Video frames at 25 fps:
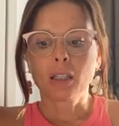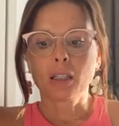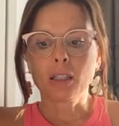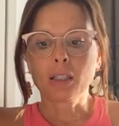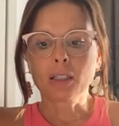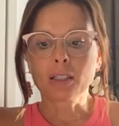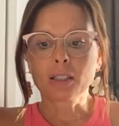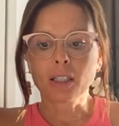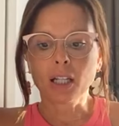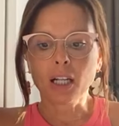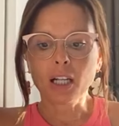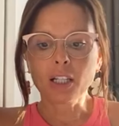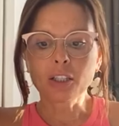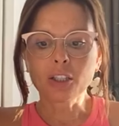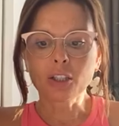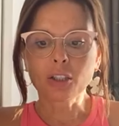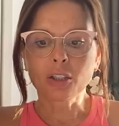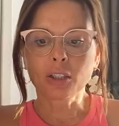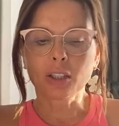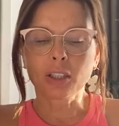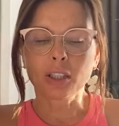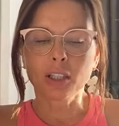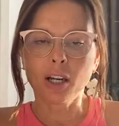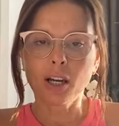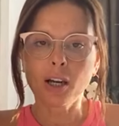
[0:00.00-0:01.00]
И
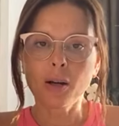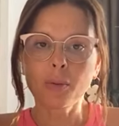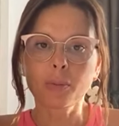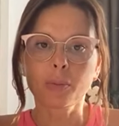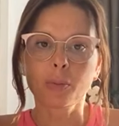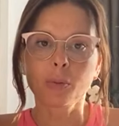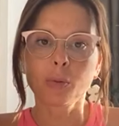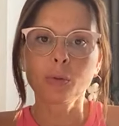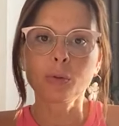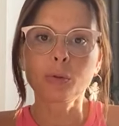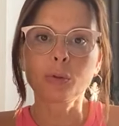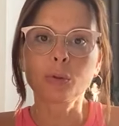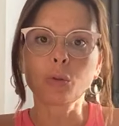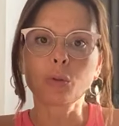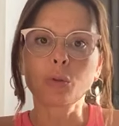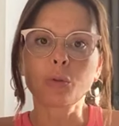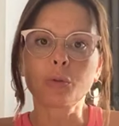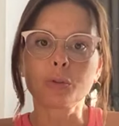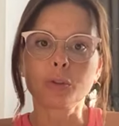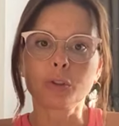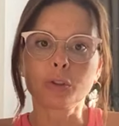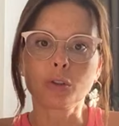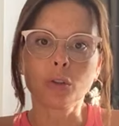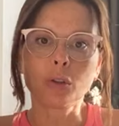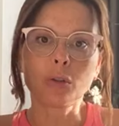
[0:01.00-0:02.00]
значит, я буду
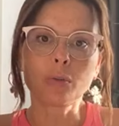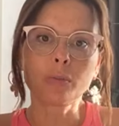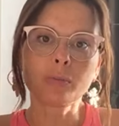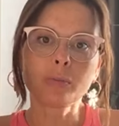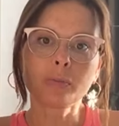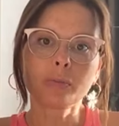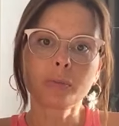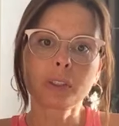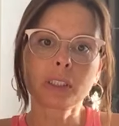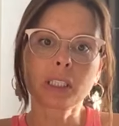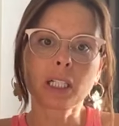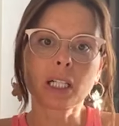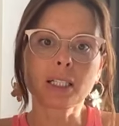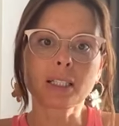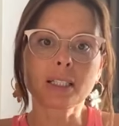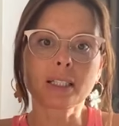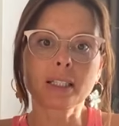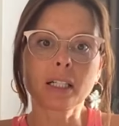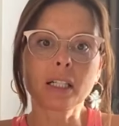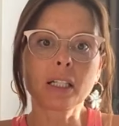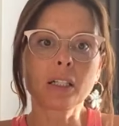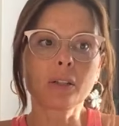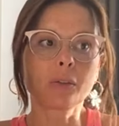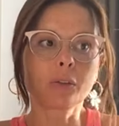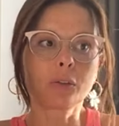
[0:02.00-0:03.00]
в нем
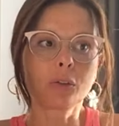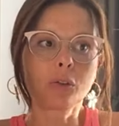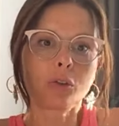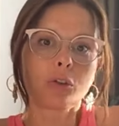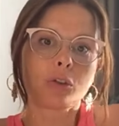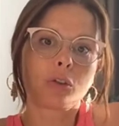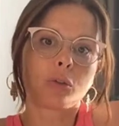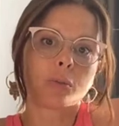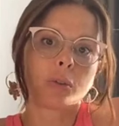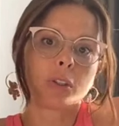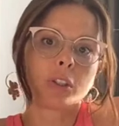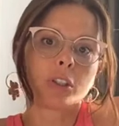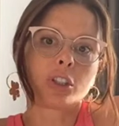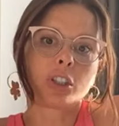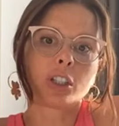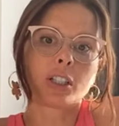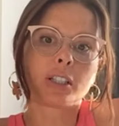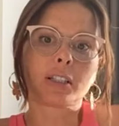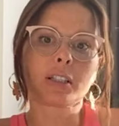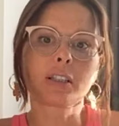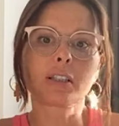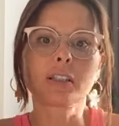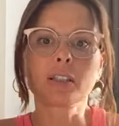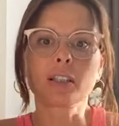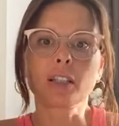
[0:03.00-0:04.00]
транслировать то, что мне
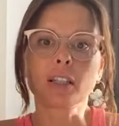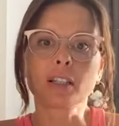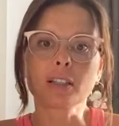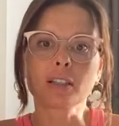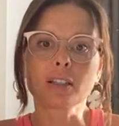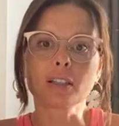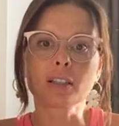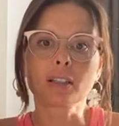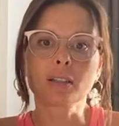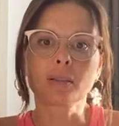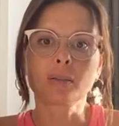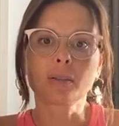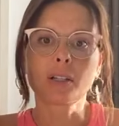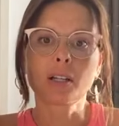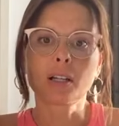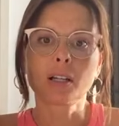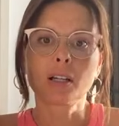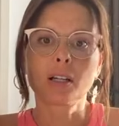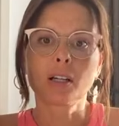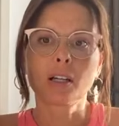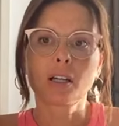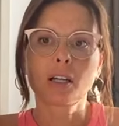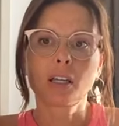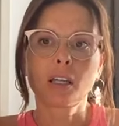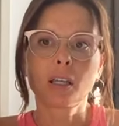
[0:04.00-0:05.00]
сейчас интересно.
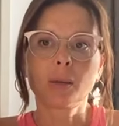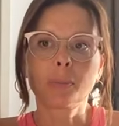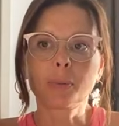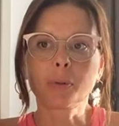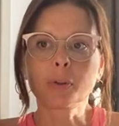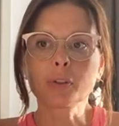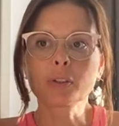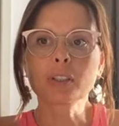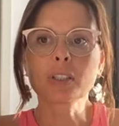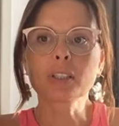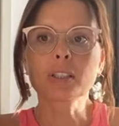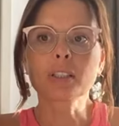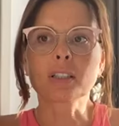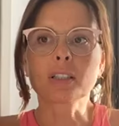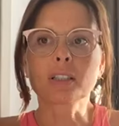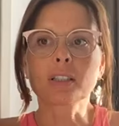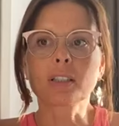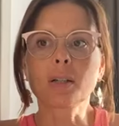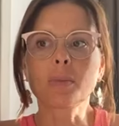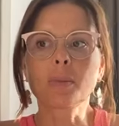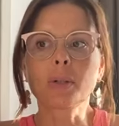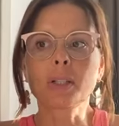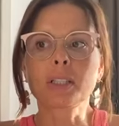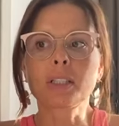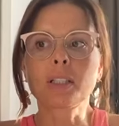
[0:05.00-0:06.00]
И просто
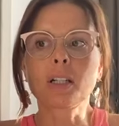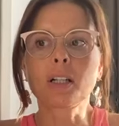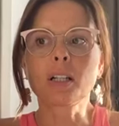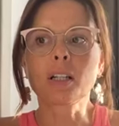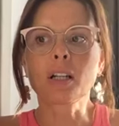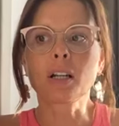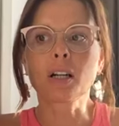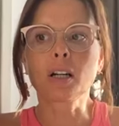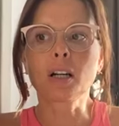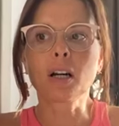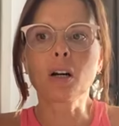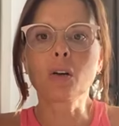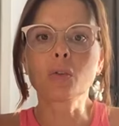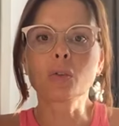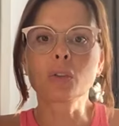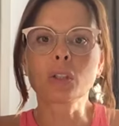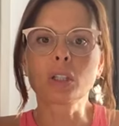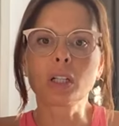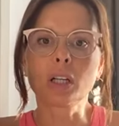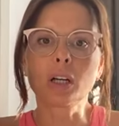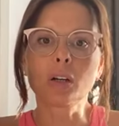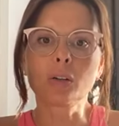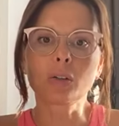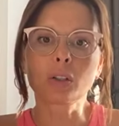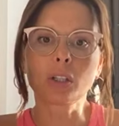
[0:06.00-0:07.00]
создам отдельный аккаунт
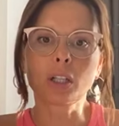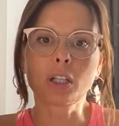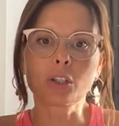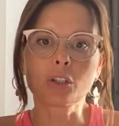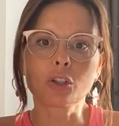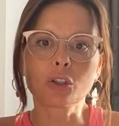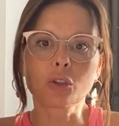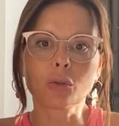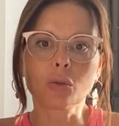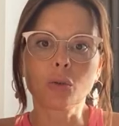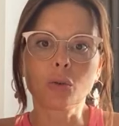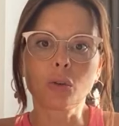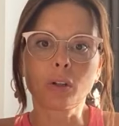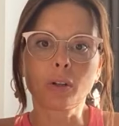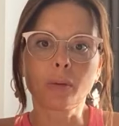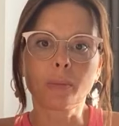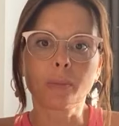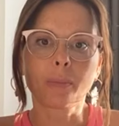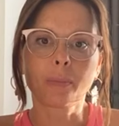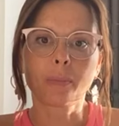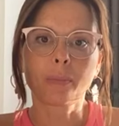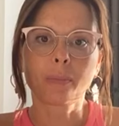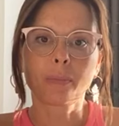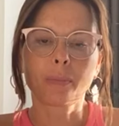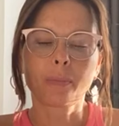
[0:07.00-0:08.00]
для онлайн-школы.
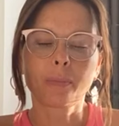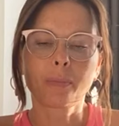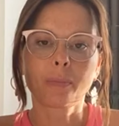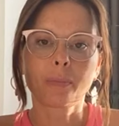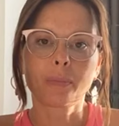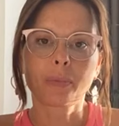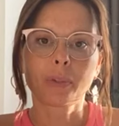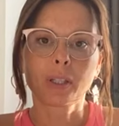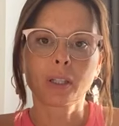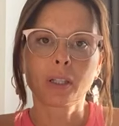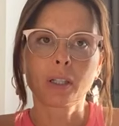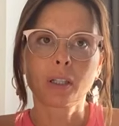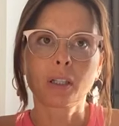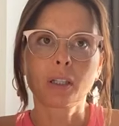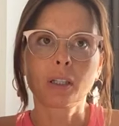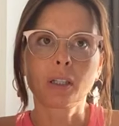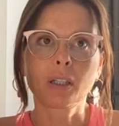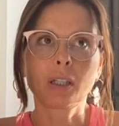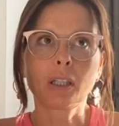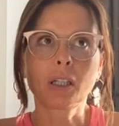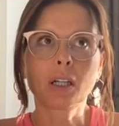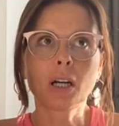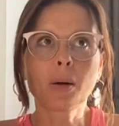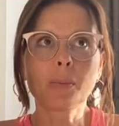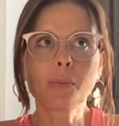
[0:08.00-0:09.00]

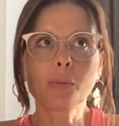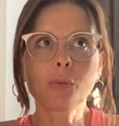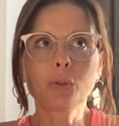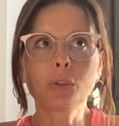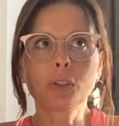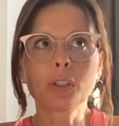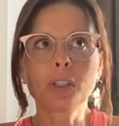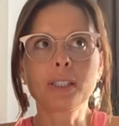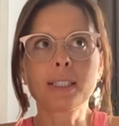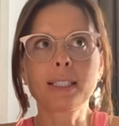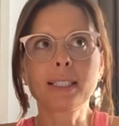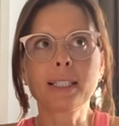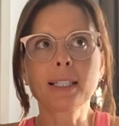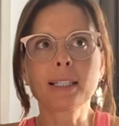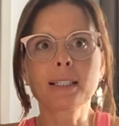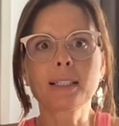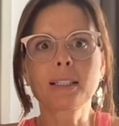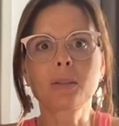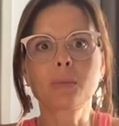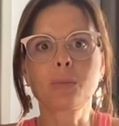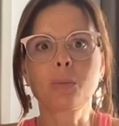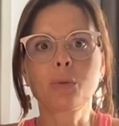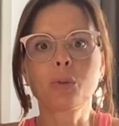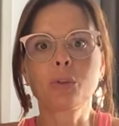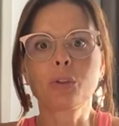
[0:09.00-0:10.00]
И кому
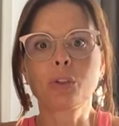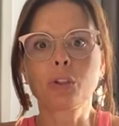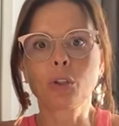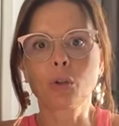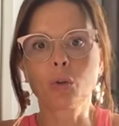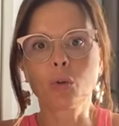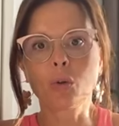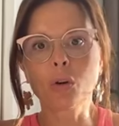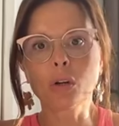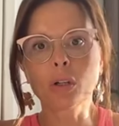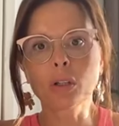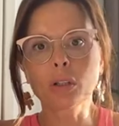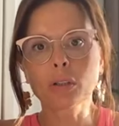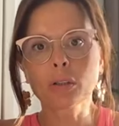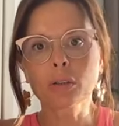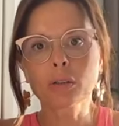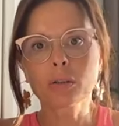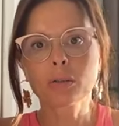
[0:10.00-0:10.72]
интересен будет декор,